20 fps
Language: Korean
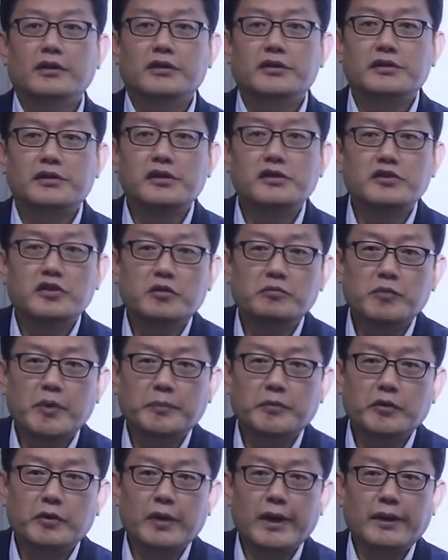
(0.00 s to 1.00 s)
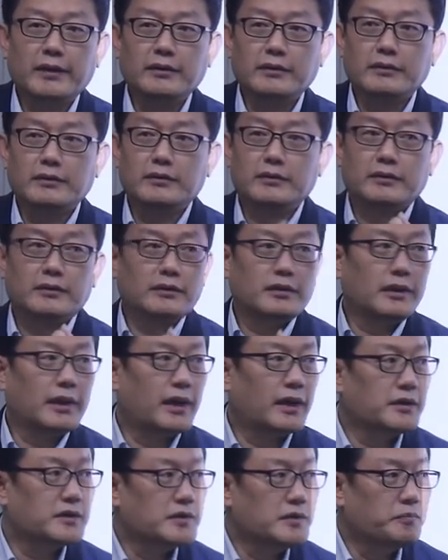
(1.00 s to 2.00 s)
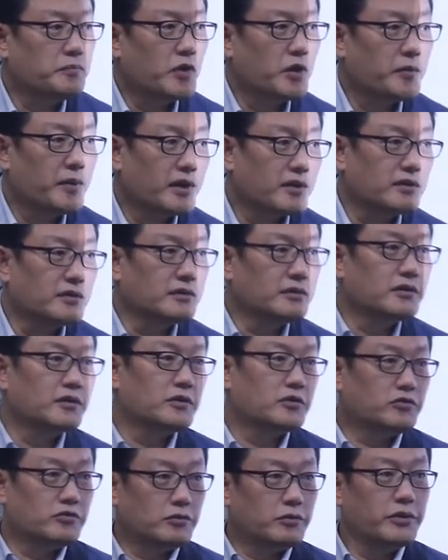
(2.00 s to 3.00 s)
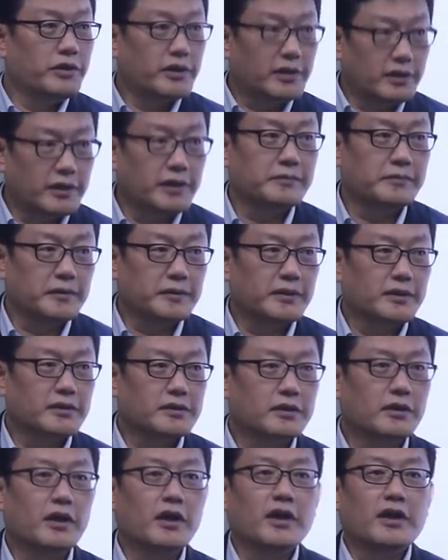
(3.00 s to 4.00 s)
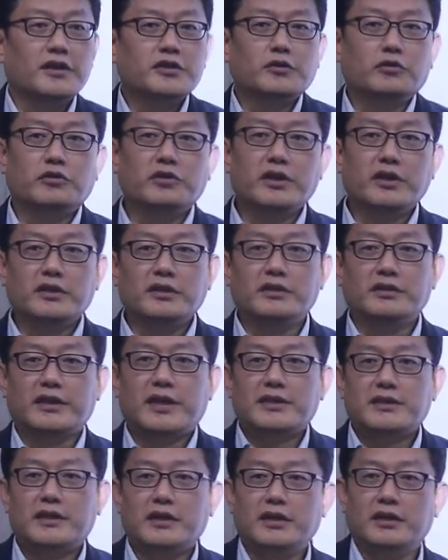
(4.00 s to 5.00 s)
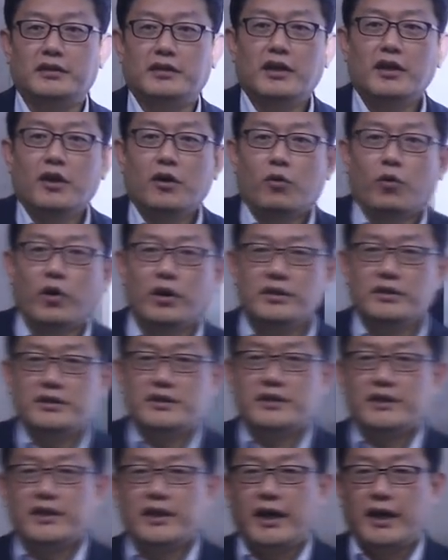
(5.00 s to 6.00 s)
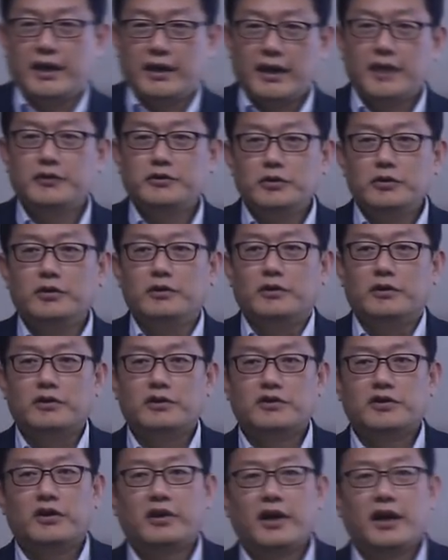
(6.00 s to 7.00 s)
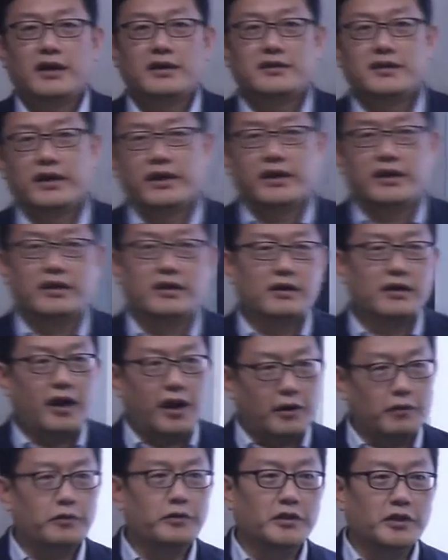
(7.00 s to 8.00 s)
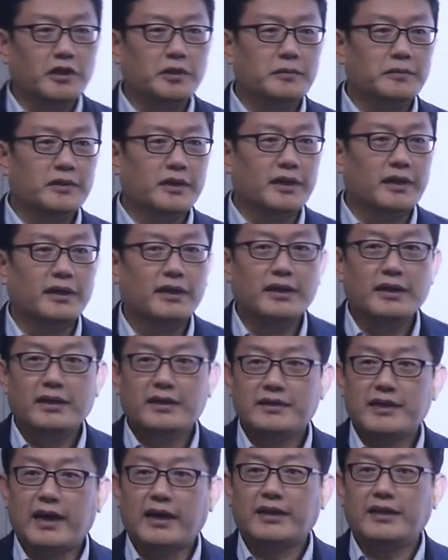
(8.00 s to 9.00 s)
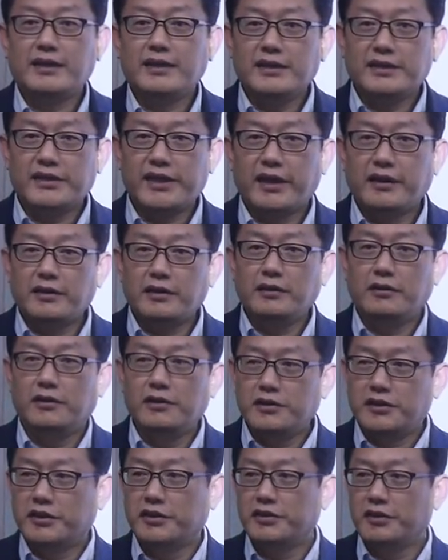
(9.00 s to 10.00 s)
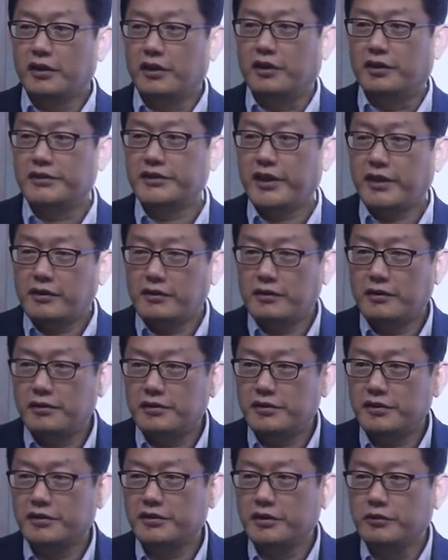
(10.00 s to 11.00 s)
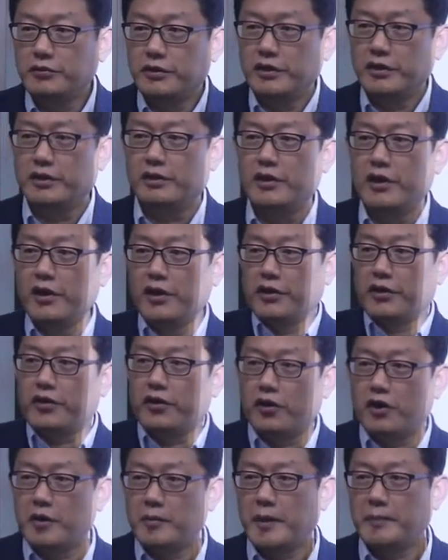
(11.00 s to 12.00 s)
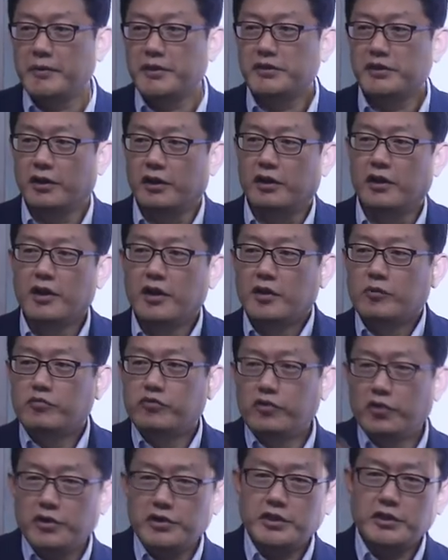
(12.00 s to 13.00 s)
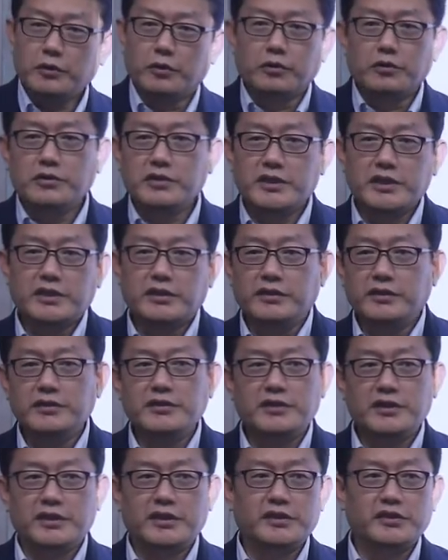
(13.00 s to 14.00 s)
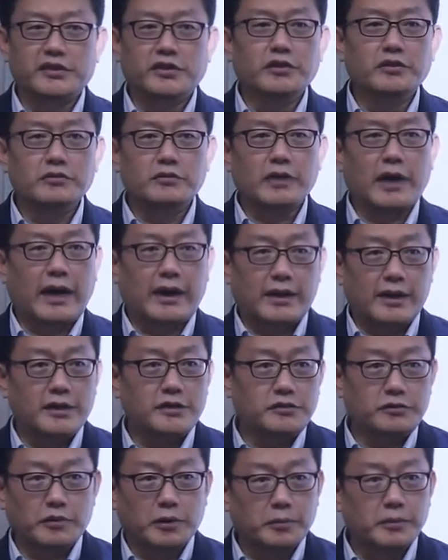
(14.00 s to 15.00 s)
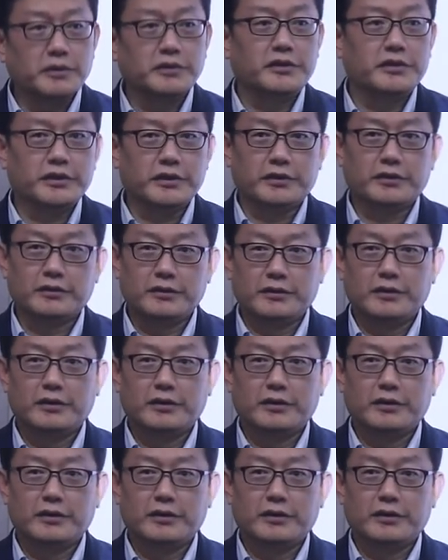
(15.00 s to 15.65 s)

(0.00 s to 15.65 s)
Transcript: 실정법 또한 양심법의 근거를 두고 있기 때문이다 그래서 우리는 사실은 원치 않아도 철학자의 길을 가고 있는 겁니다. 자기 생을 걸쳐서 생을 걸쳐서 우리는 경험하면서 무엇이 옳은지 그른지에 대해서 연구 안 할 수가 없거든요.